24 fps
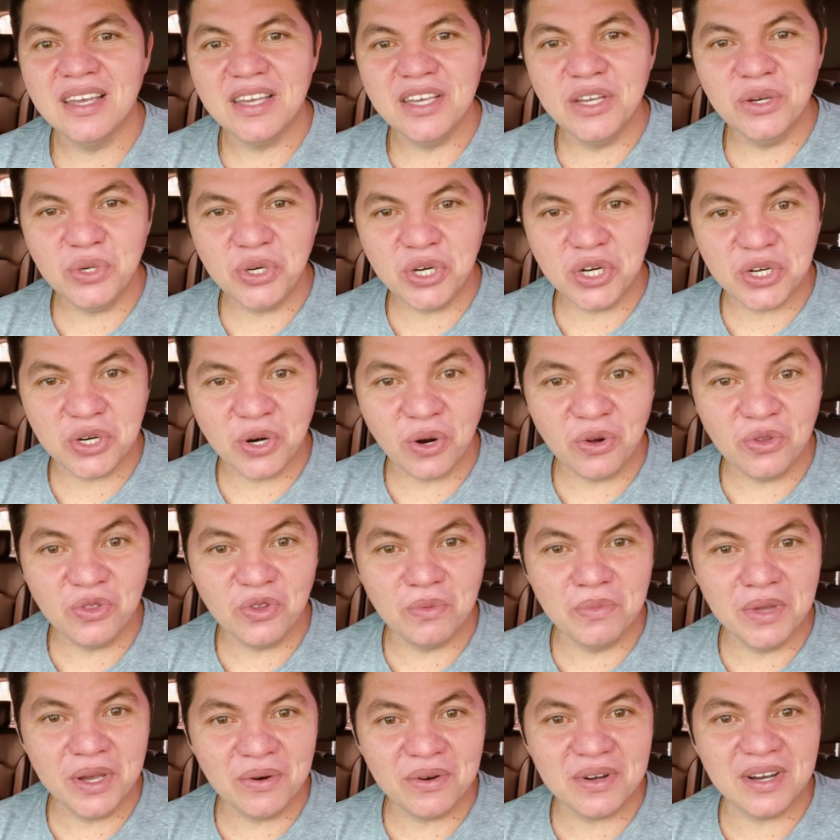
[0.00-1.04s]
E o show
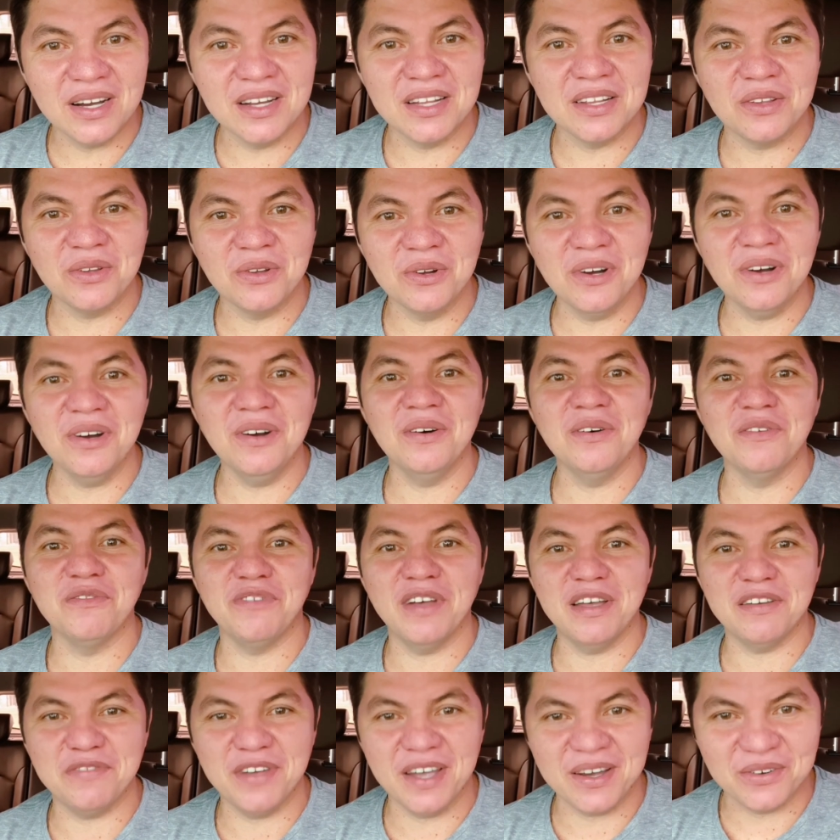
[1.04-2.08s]
do meu cantor,
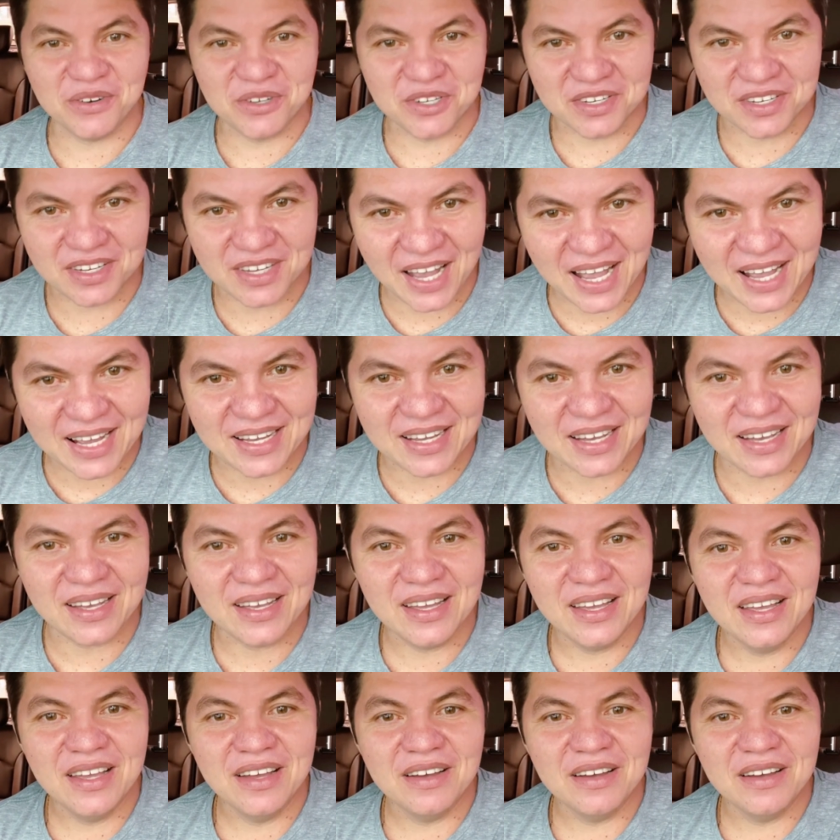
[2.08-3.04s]
Vevé Gonzaga.